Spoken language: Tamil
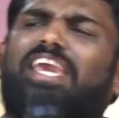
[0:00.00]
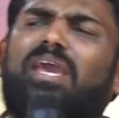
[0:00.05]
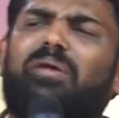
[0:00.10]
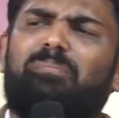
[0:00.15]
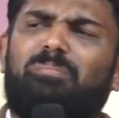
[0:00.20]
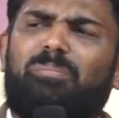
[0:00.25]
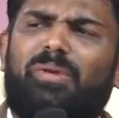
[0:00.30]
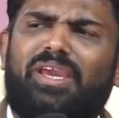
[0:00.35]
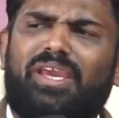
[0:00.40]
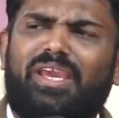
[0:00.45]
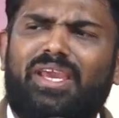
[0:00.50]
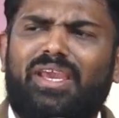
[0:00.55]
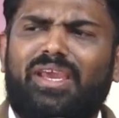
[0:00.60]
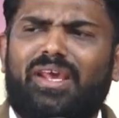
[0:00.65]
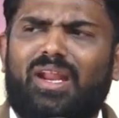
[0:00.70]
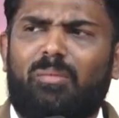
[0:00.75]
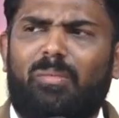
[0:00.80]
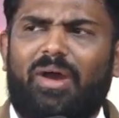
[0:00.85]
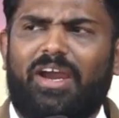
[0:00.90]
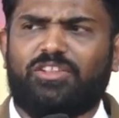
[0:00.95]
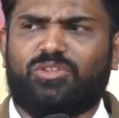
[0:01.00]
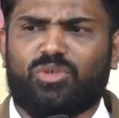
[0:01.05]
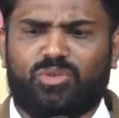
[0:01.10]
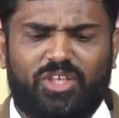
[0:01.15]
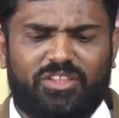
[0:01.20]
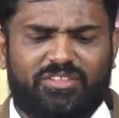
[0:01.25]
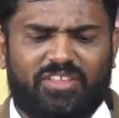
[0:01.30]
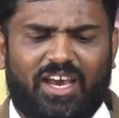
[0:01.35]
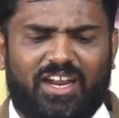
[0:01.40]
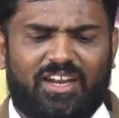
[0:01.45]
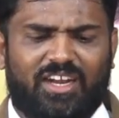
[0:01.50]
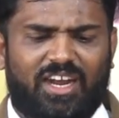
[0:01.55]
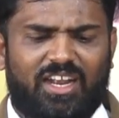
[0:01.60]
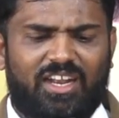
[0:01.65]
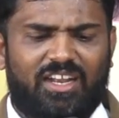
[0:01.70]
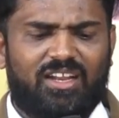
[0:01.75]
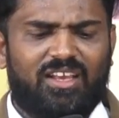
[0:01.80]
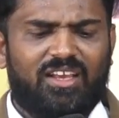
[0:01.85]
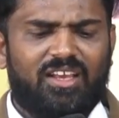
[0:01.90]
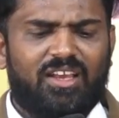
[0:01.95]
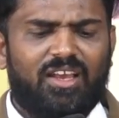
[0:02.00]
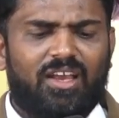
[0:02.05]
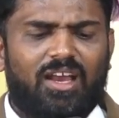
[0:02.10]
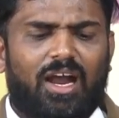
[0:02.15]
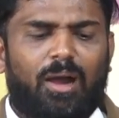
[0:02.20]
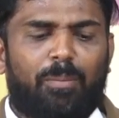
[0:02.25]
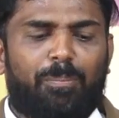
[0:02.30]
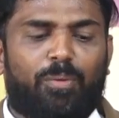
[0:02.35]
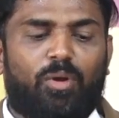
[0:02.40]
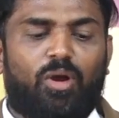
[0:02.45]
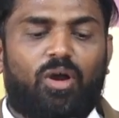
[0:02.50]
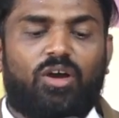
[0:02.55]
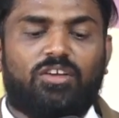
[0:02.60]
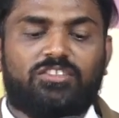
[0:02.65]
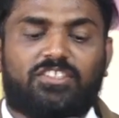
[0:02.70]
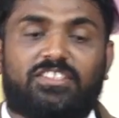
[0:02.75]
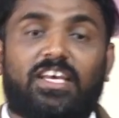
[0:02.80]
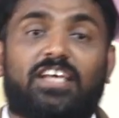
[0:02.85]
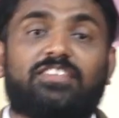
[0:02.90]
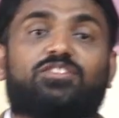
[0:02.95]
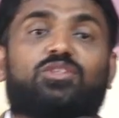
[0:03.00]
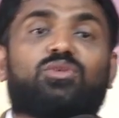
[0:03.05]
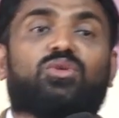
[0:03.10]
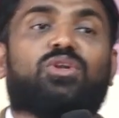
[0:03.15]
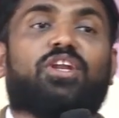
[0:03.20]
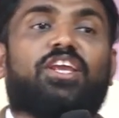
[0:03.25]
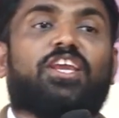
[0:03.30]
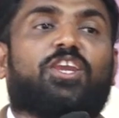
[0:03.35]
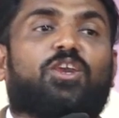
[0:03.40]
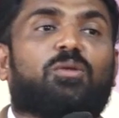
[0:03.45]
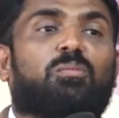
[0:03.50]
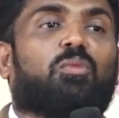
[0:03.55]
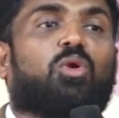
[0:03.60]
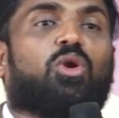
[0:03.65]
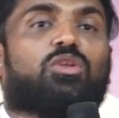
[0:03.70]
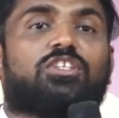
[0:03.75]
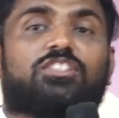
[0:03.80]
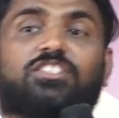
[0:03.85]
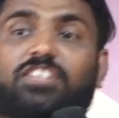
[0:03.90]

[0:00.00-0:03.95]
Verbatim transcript: கம்பீரமாய் துதித்தார்கள் அப்போ சத்துரு நிற்கும் போது